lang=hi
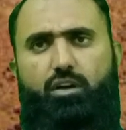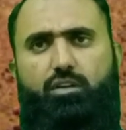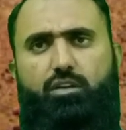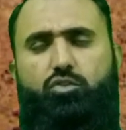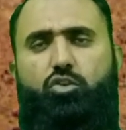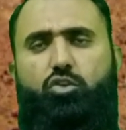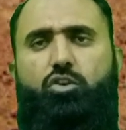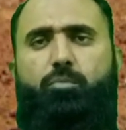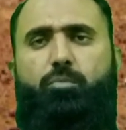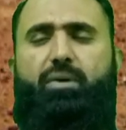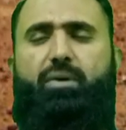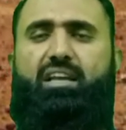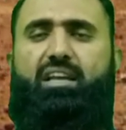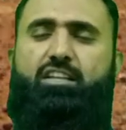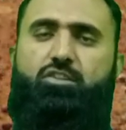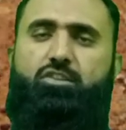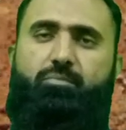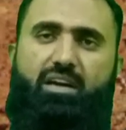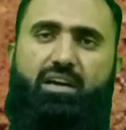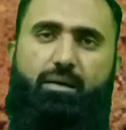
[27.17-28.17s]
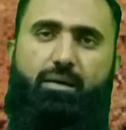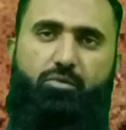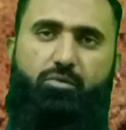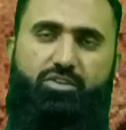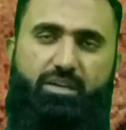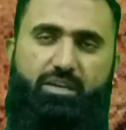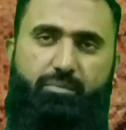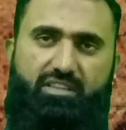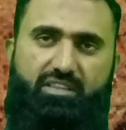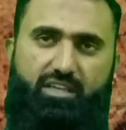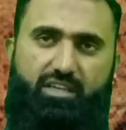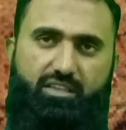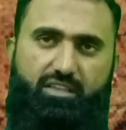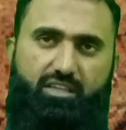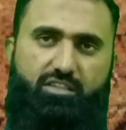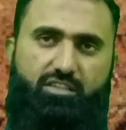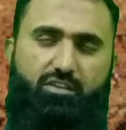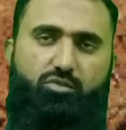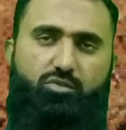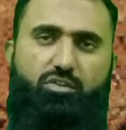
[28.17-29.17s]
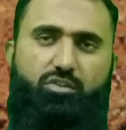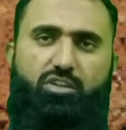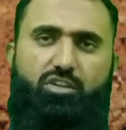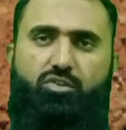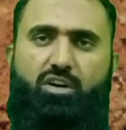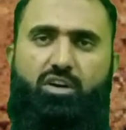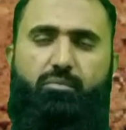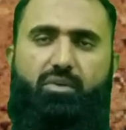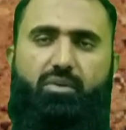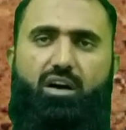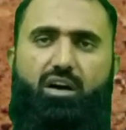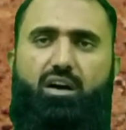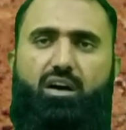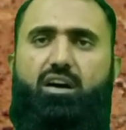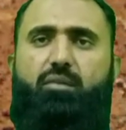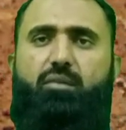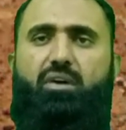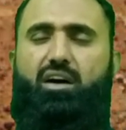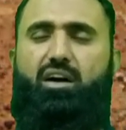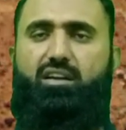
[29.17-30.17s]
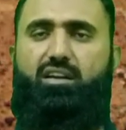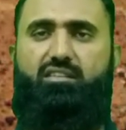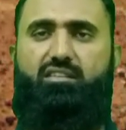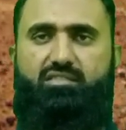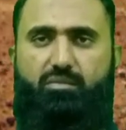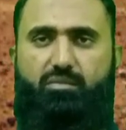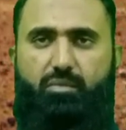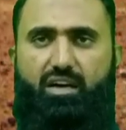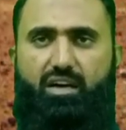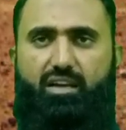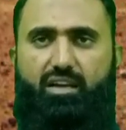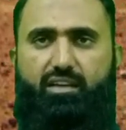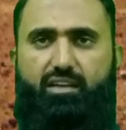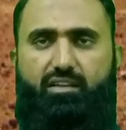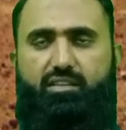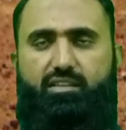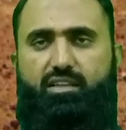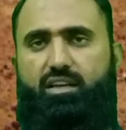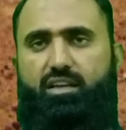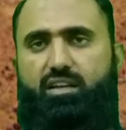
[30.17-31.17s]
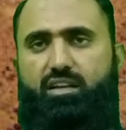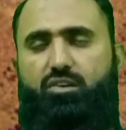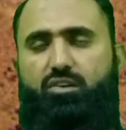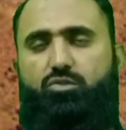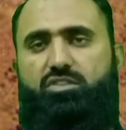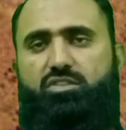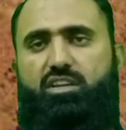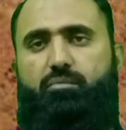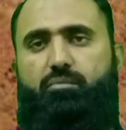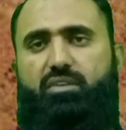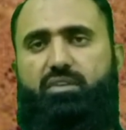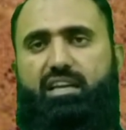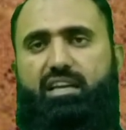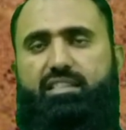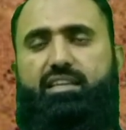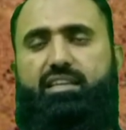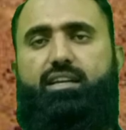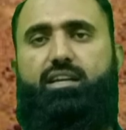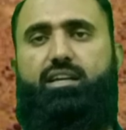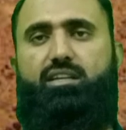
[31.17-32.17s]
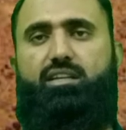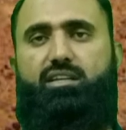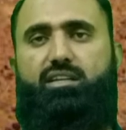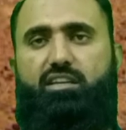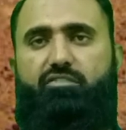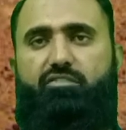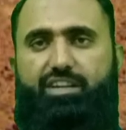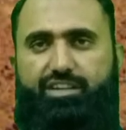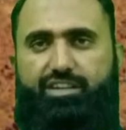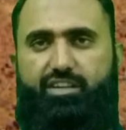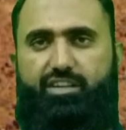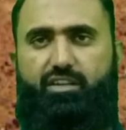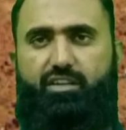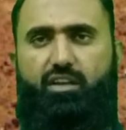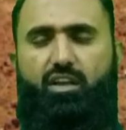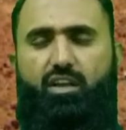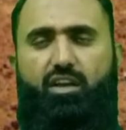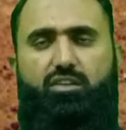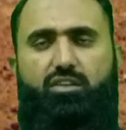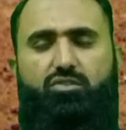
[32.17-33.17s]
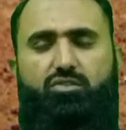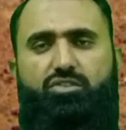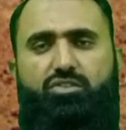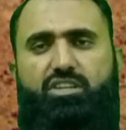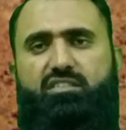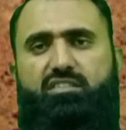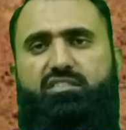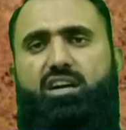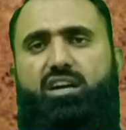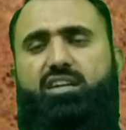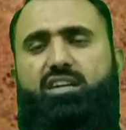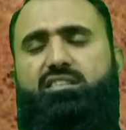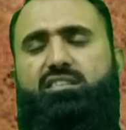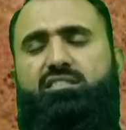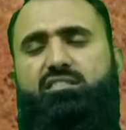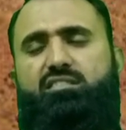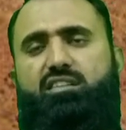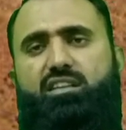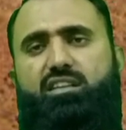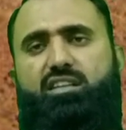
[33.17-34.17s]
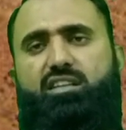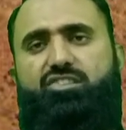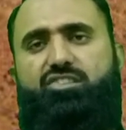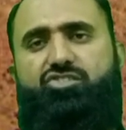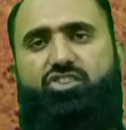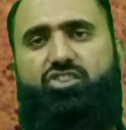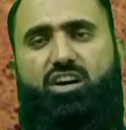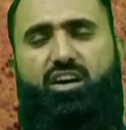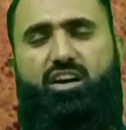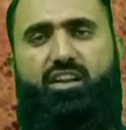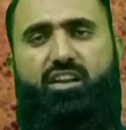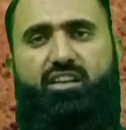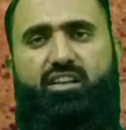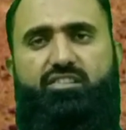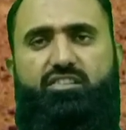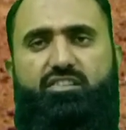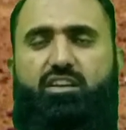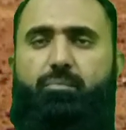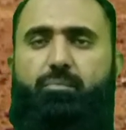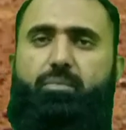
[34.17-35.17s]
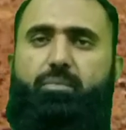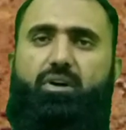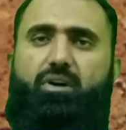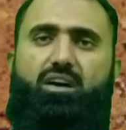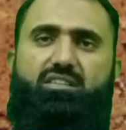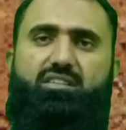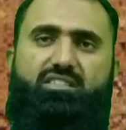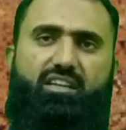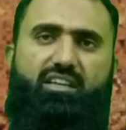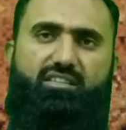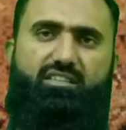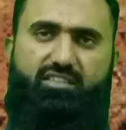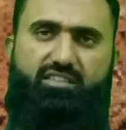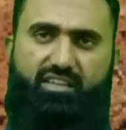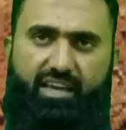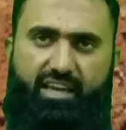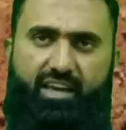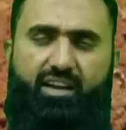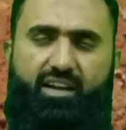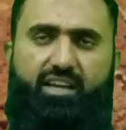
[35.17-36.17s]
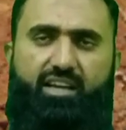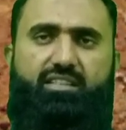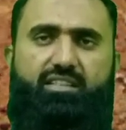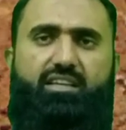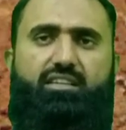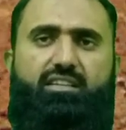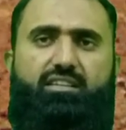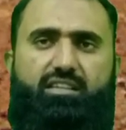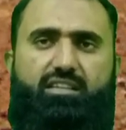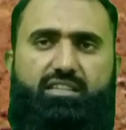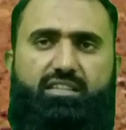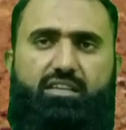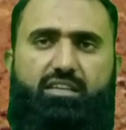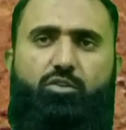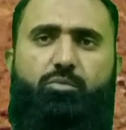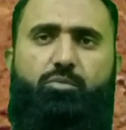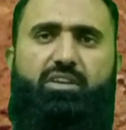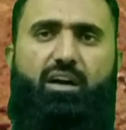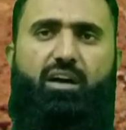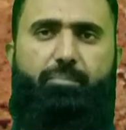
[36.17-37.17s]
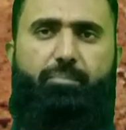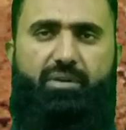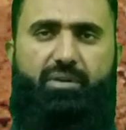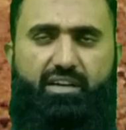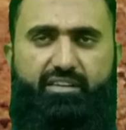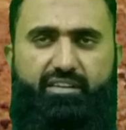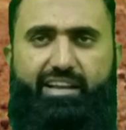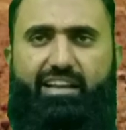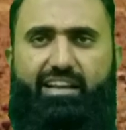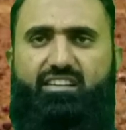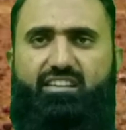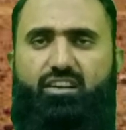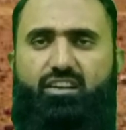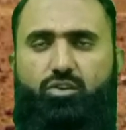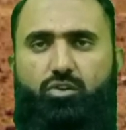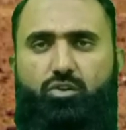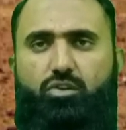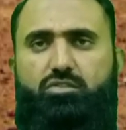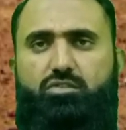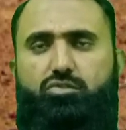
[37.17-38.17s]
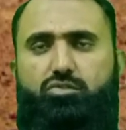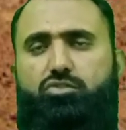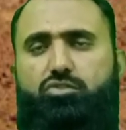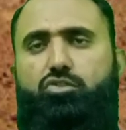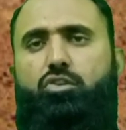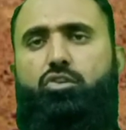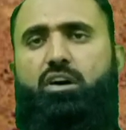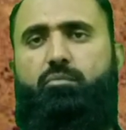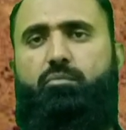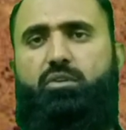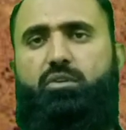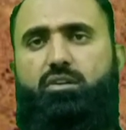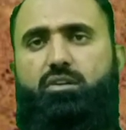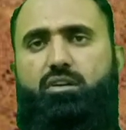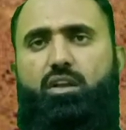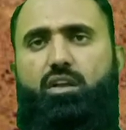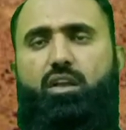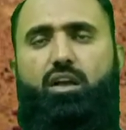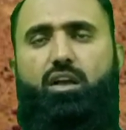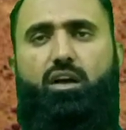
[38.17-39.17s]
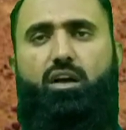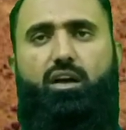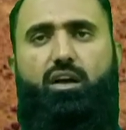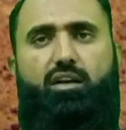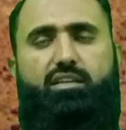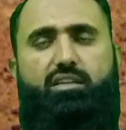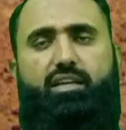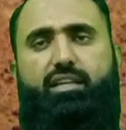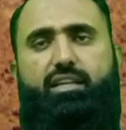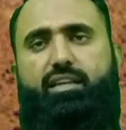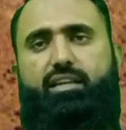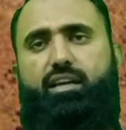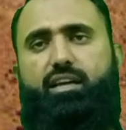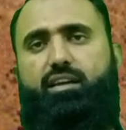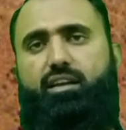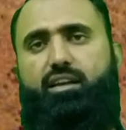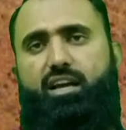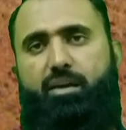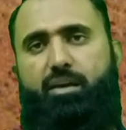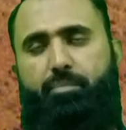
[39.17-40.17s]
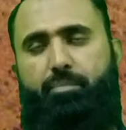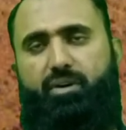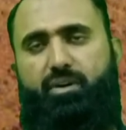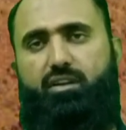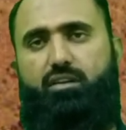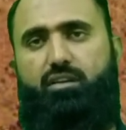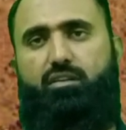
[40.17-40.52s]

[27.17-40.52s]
तो पहले तो मैं आपको ये बताता चलूँ कि जो हम आम हाल इस्तेमाल करते हैं ना उसे हम कहते हैं कल्टीवेटर तो ये ज़्यादा से ज़्यादा चार इंच या पाँच इंच गहराई तक जाता है वो भी अपना ट्रैक्टर हो तो जो हम यानी कि किराए पर